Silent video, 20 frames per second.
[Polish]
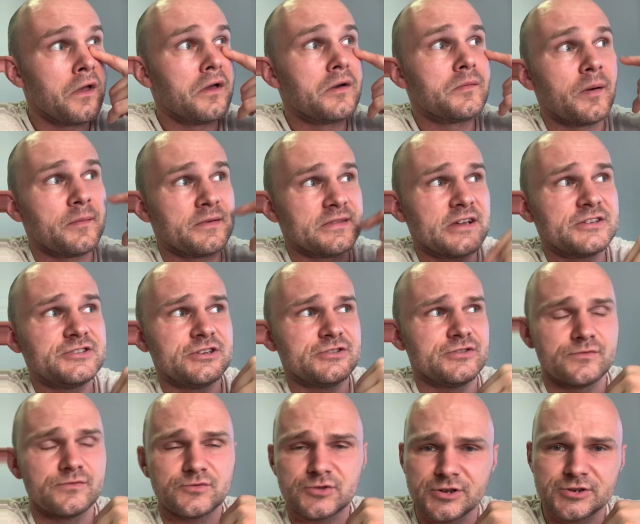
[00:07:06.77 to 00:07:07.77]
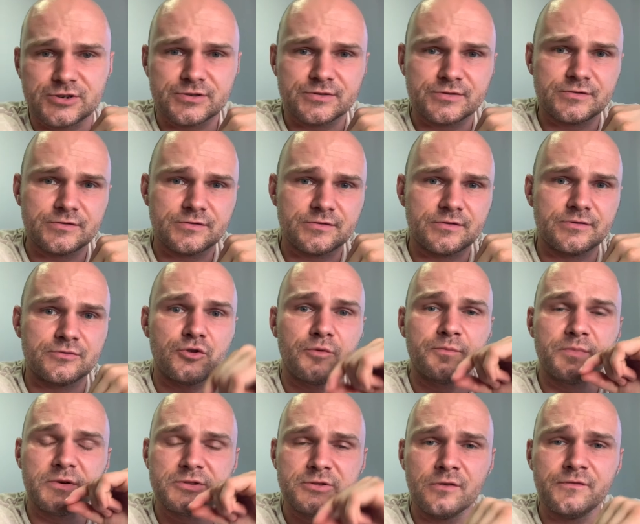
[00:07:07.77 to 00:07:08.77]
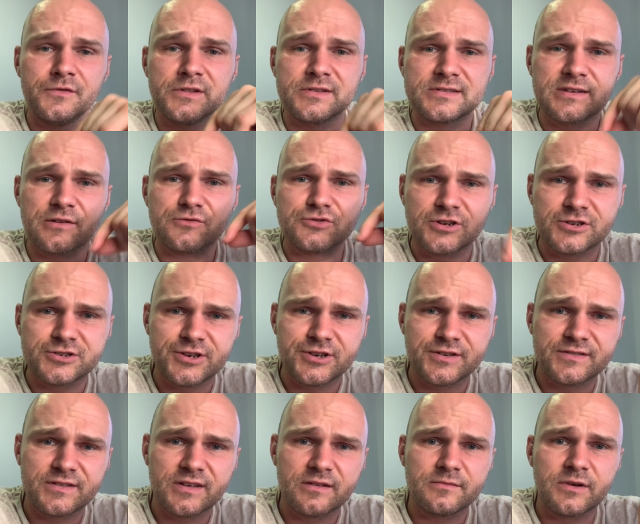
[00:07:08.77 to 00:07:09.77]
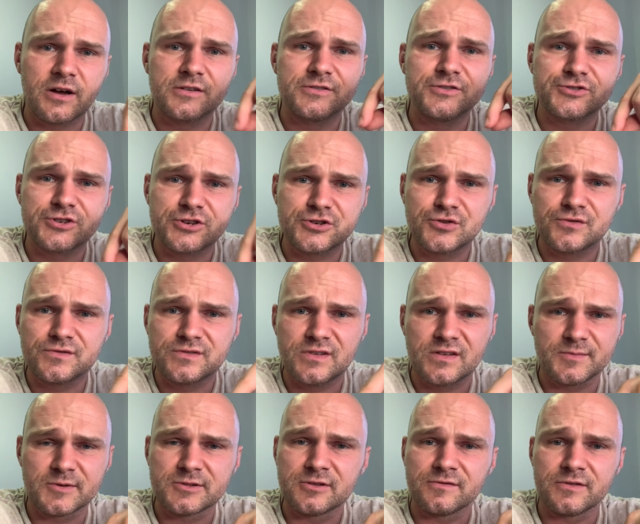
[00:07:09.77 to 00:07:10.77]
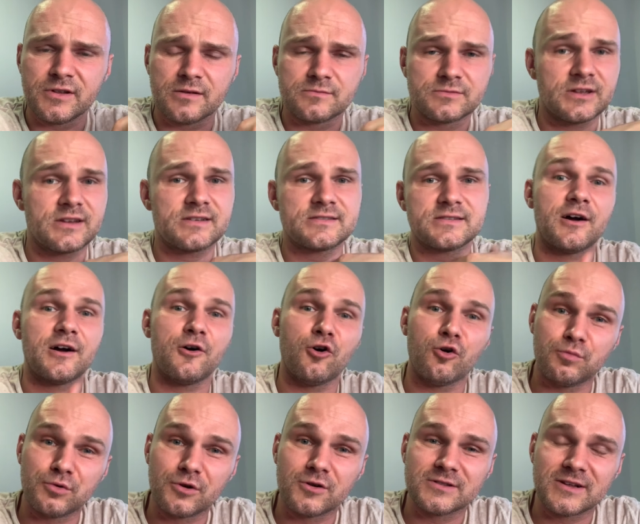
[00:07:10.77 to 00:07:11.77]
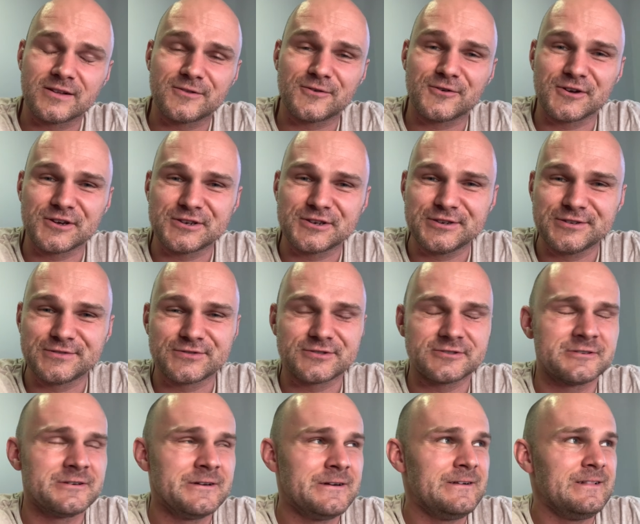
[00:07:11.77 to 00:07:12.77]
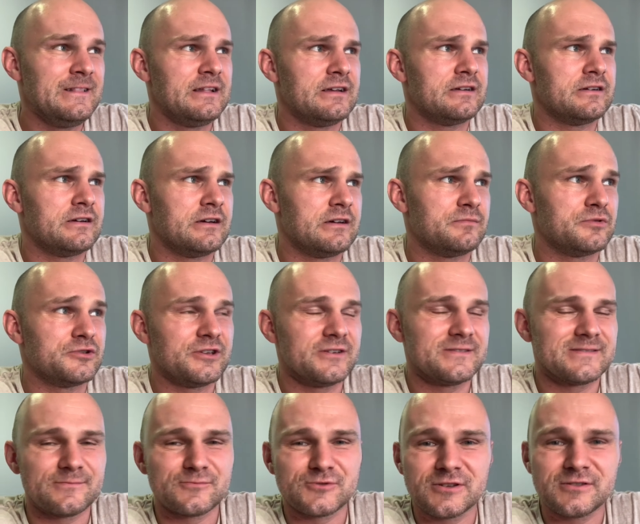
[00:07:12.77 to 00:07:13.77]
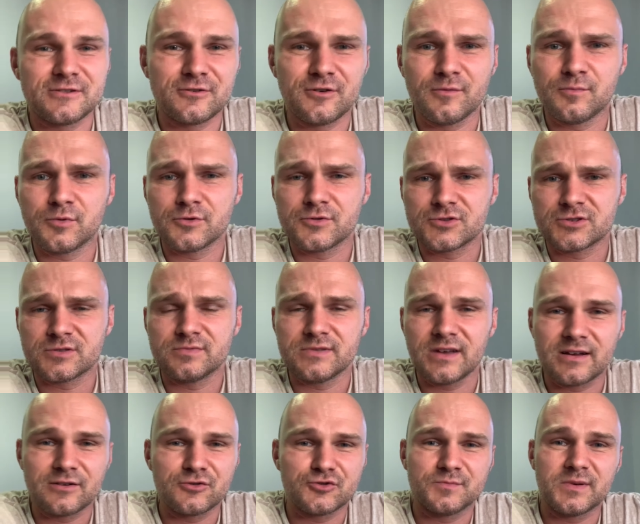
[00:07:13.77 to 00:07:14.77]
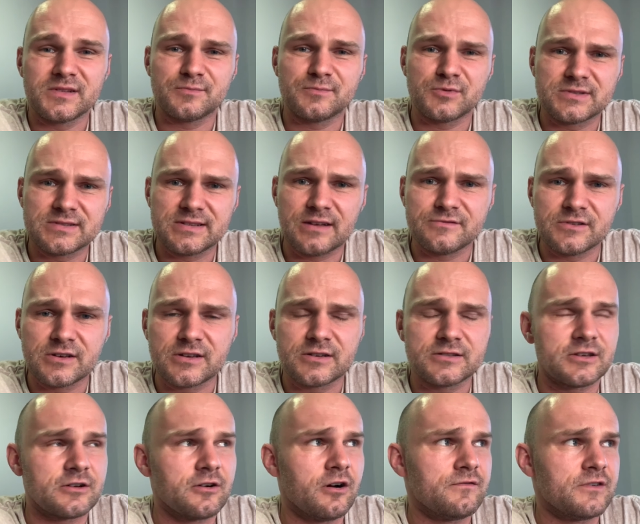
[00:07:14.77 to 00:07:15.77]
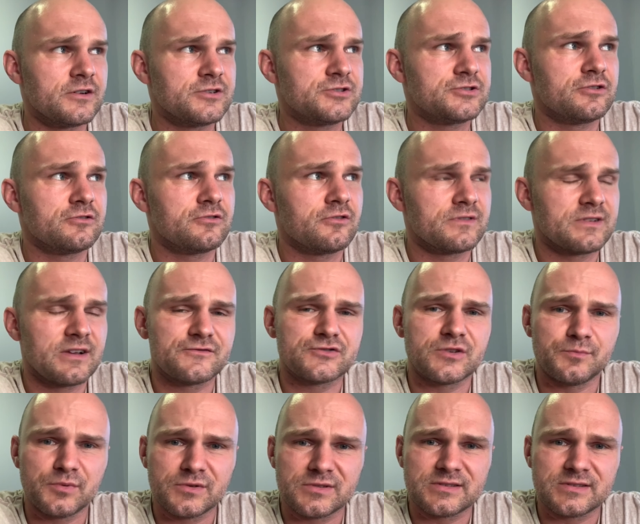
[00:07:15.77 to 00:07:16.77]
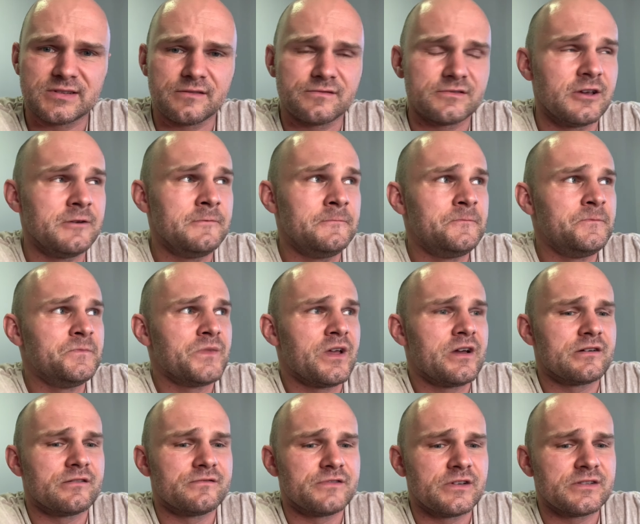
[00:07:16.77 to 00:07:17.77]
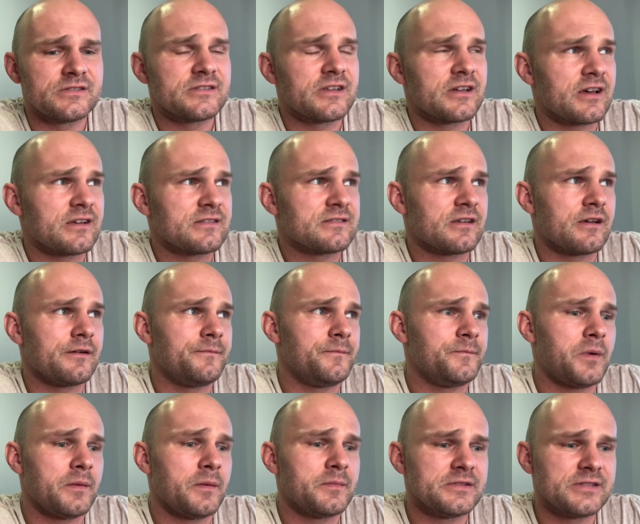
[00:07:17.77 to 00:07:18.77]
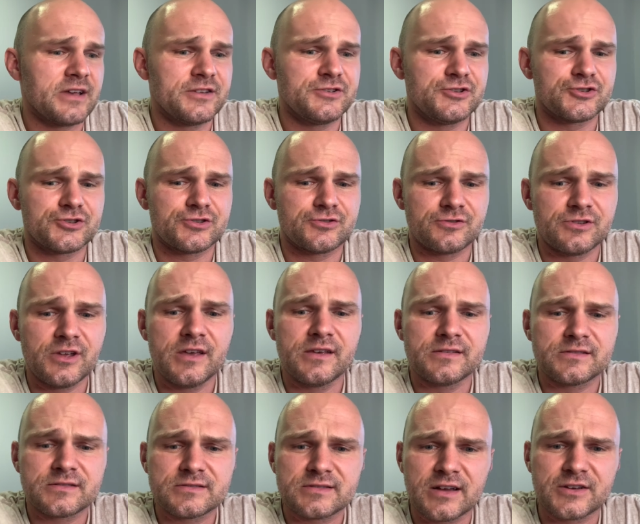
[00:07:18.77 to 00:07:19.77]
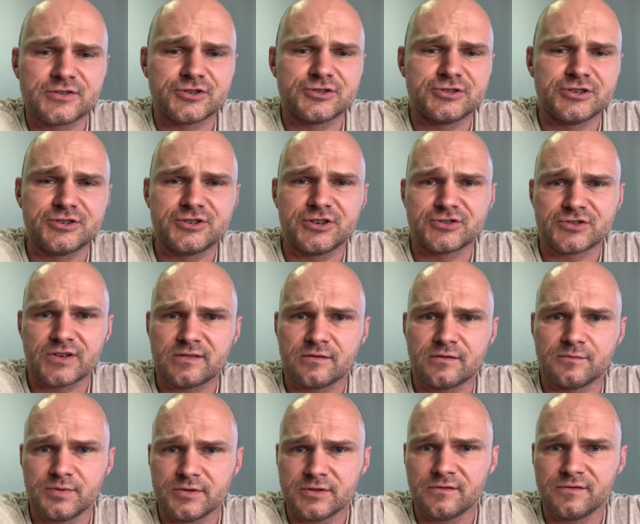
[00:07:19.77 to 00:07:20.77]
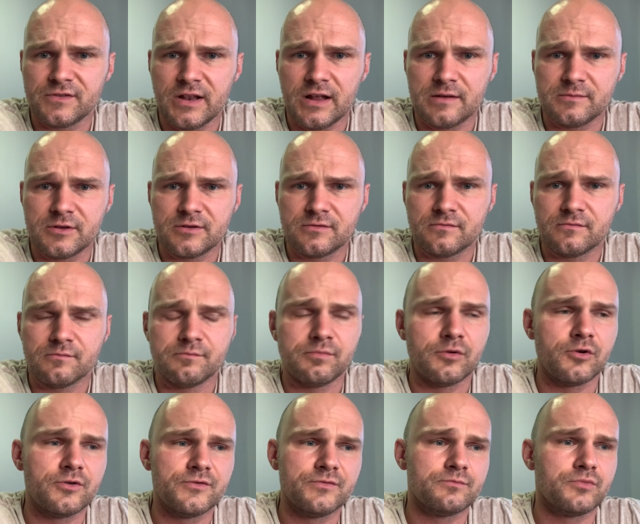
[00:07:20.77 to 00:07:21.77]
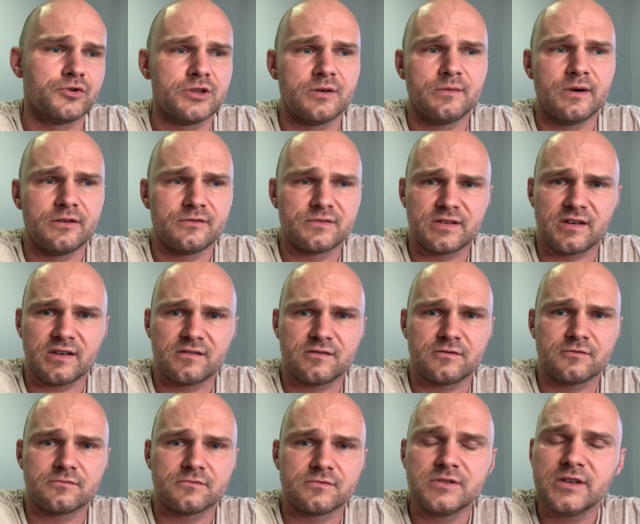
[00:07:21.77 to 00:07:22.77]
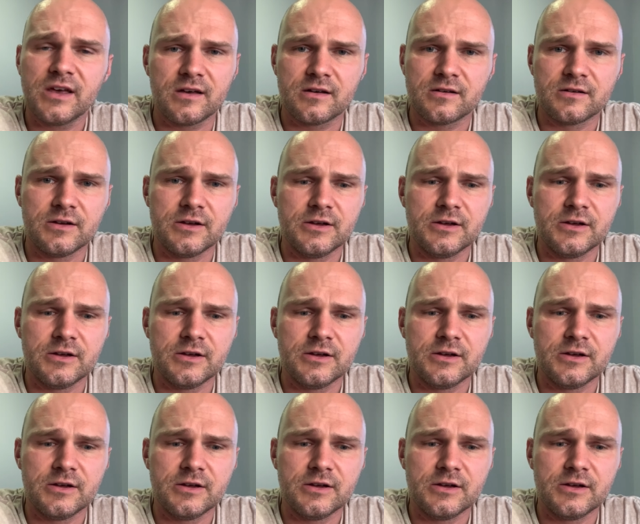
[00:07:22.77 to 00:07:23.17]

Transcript: pamiętajcie jedną rzecz, to pedofil stał się księdzem, a nie, że ksiądz jest pedofilem. Teraz obrona trochę księży, e, bo nie jestem tutaj tylko po to, żeby jakoś bezpodstawnie krytykować, tylko zawsze podstawnie. Więc teraz em, pamiętajcie, że to nie jest tak, że ci księża są pedofilami, bo, bo nie mają seksu. Nie.